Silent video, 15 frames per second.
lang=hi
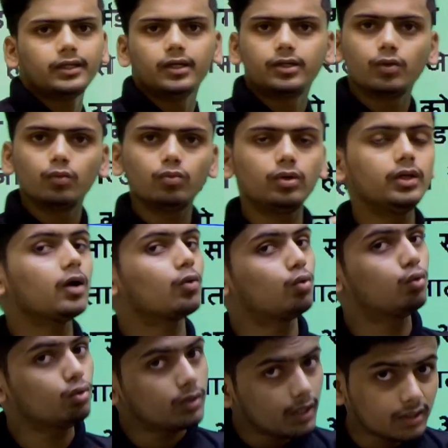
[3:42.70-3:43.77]
क्योंकि यह
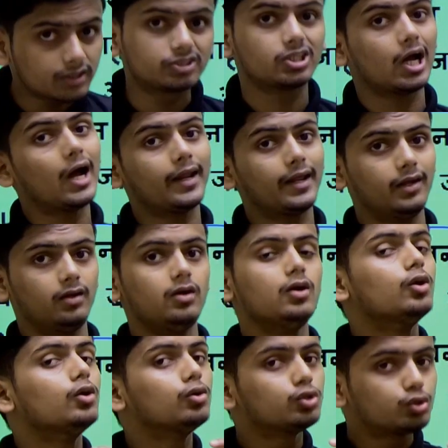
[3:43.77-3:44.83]
खुद एक क्षार है
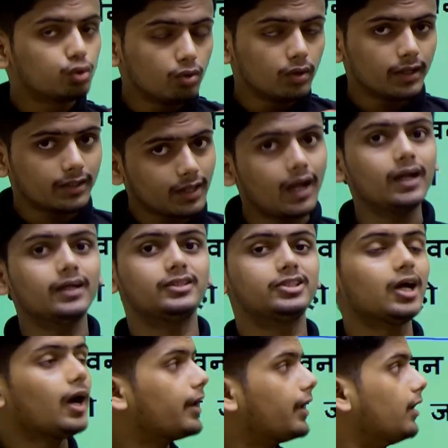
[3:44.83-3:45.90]
तो क्या है
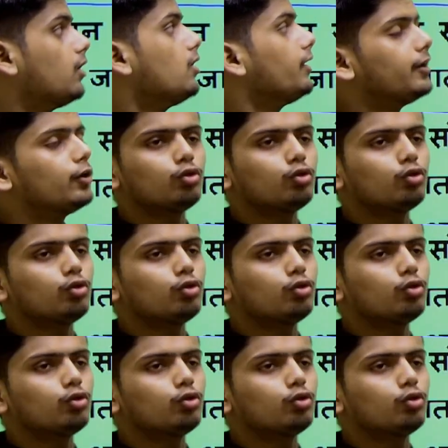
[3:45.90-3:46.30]
क्षार है ये तो